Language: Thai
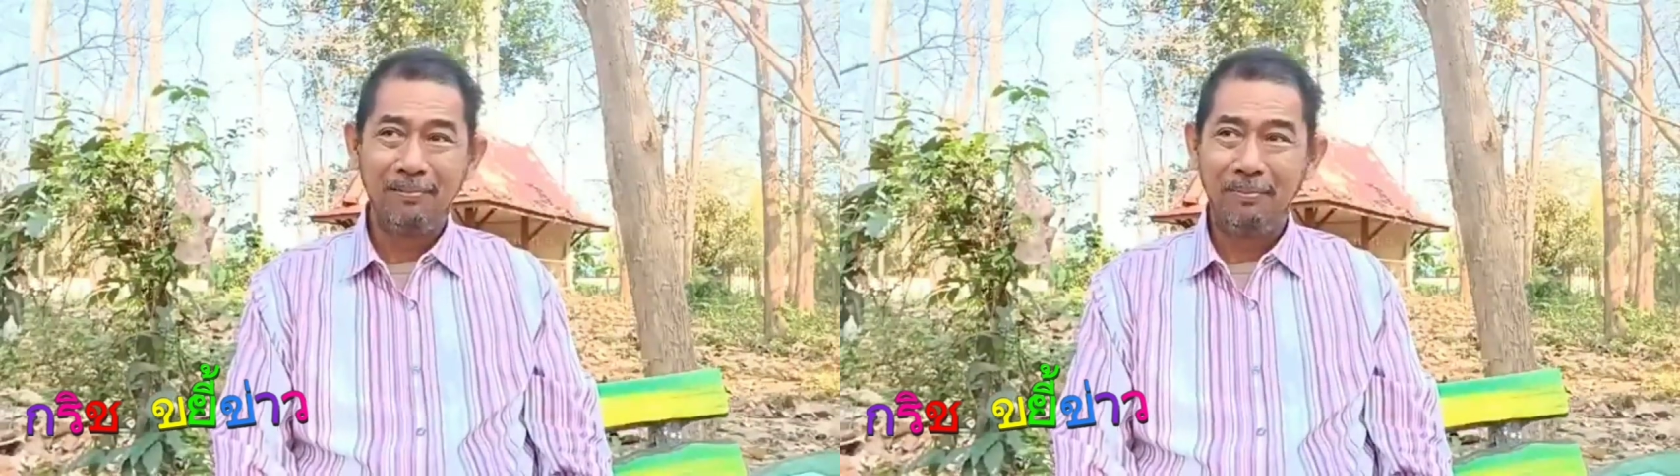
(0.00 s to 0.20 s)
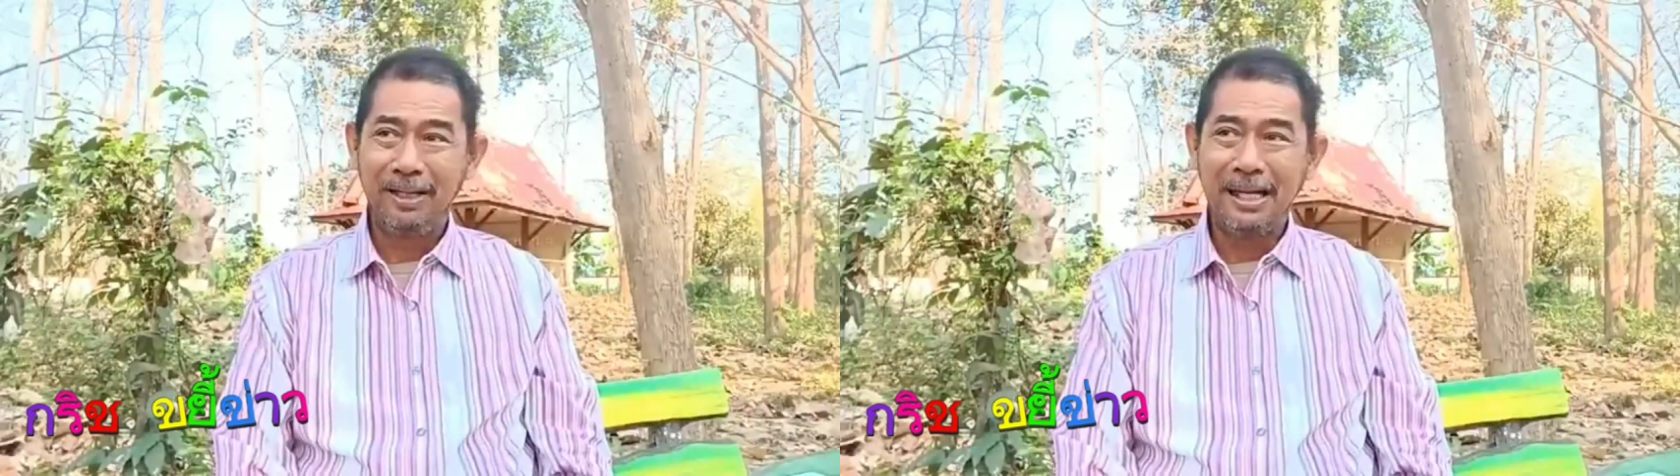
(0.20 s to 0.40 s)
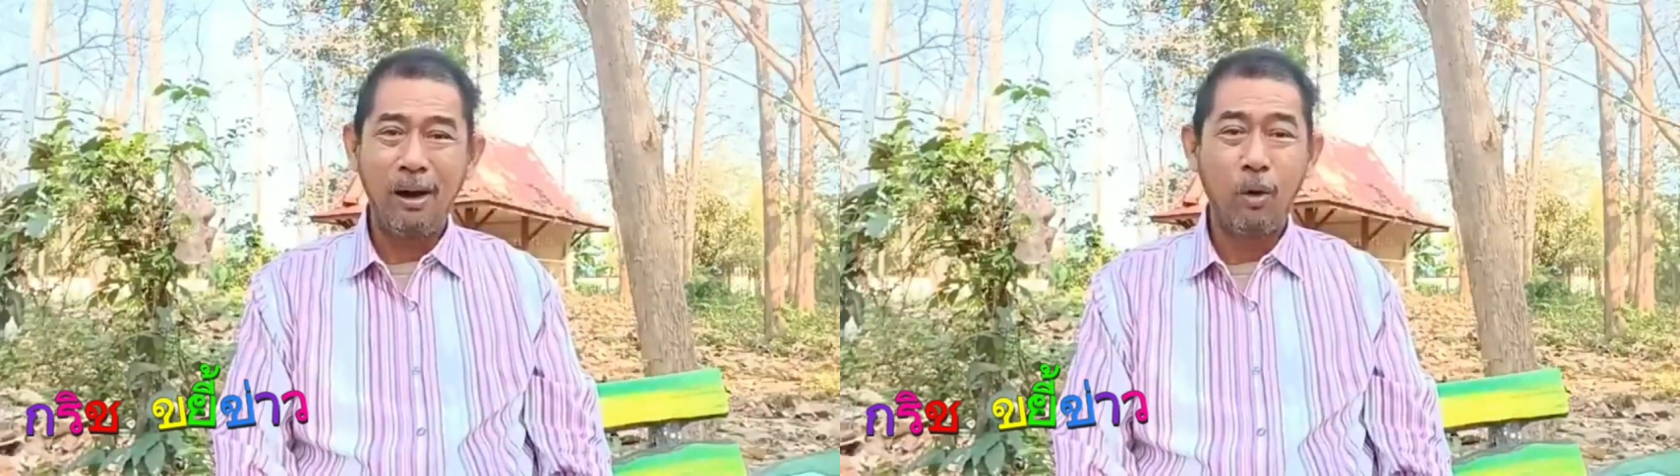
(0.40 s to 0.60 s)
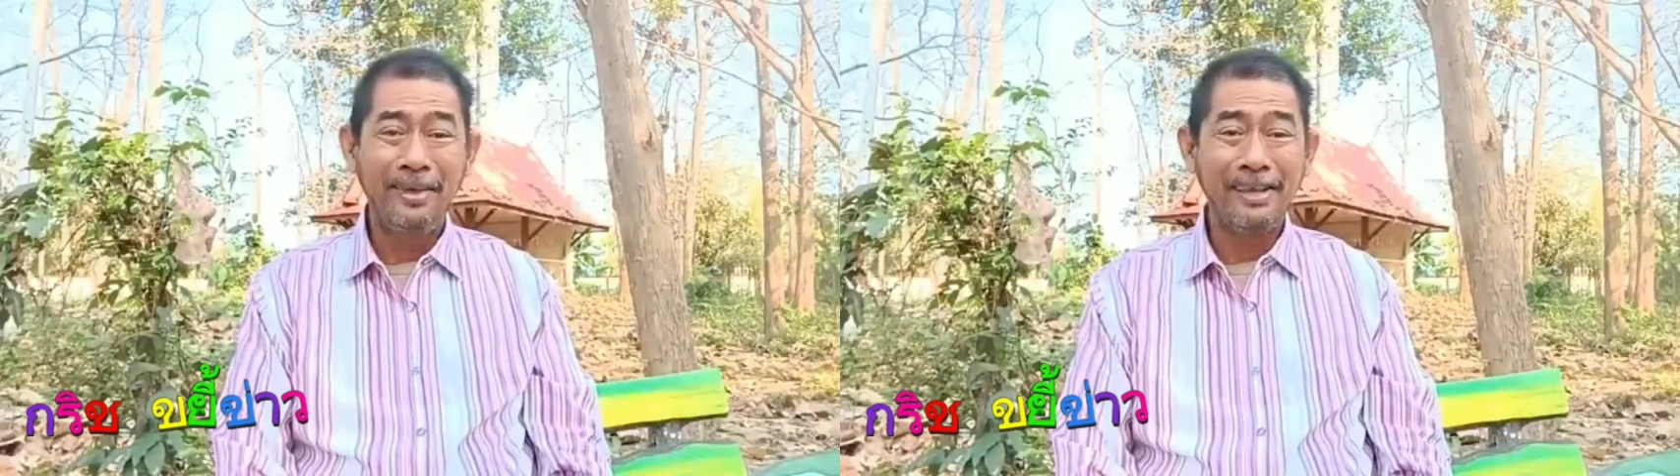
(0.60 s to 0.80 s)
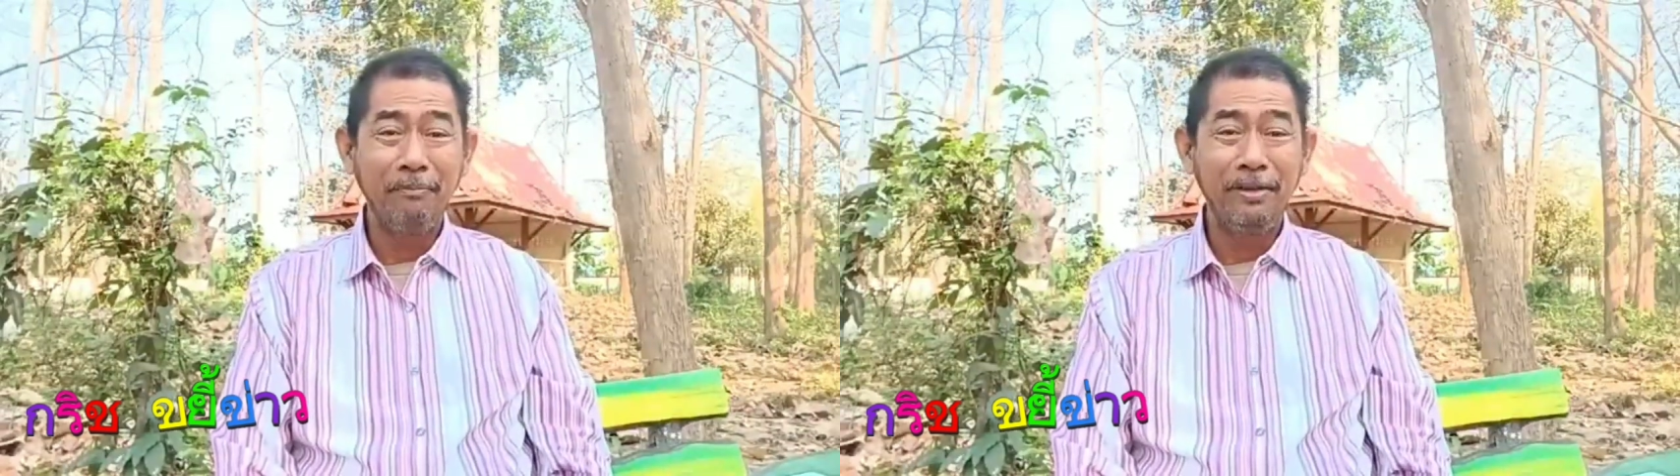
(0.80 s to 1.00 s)
ปีชาหว
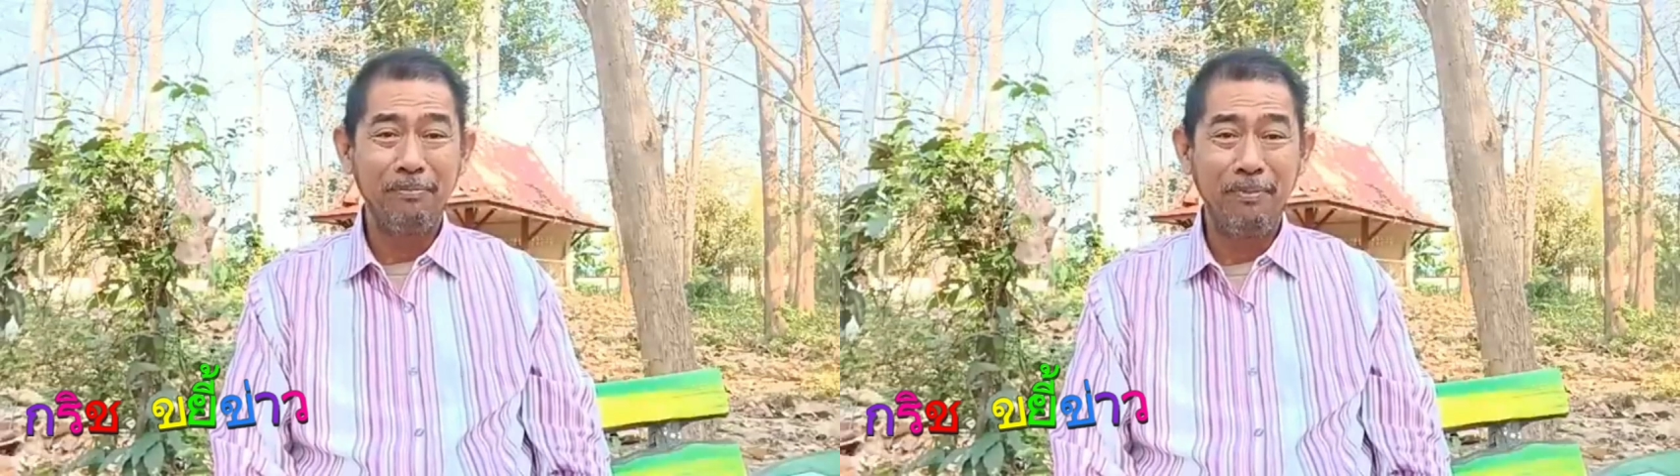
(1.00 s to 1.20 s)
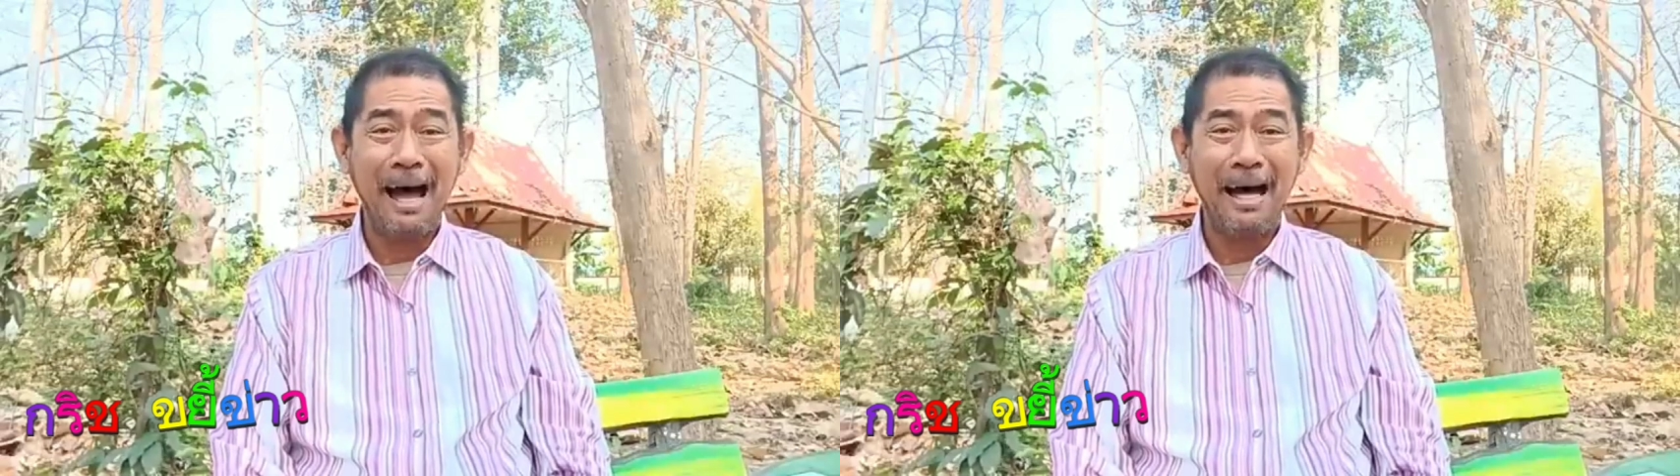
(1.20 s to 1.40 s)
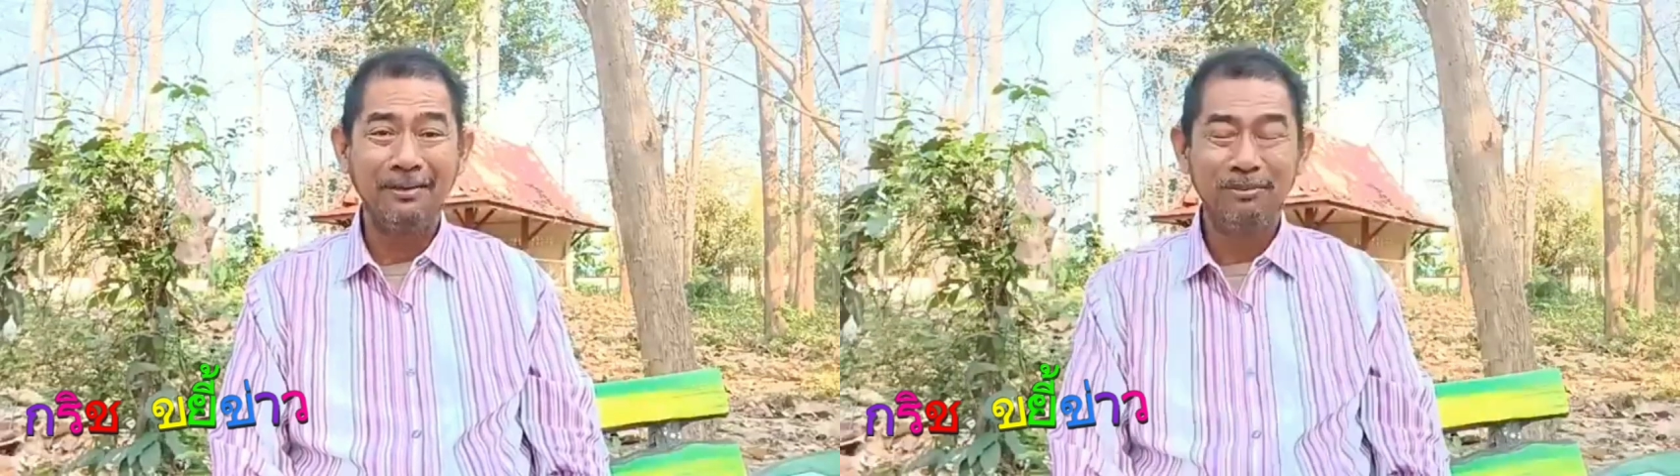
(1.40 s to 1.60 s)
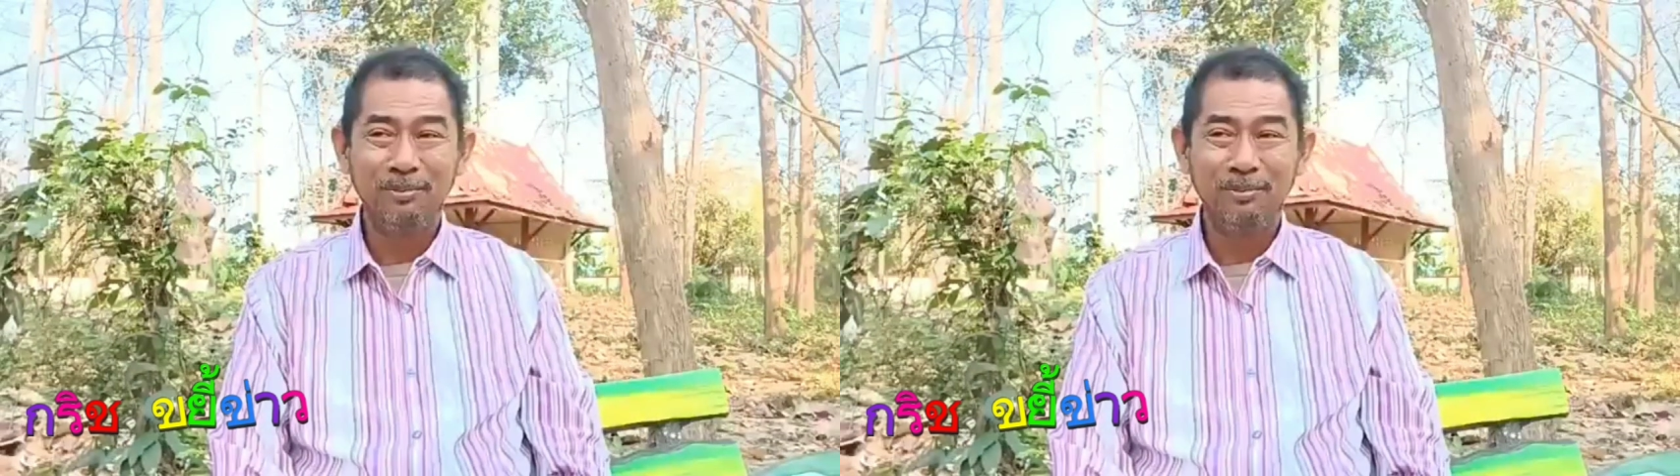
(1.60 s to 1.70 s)
ยสามสิบล้าน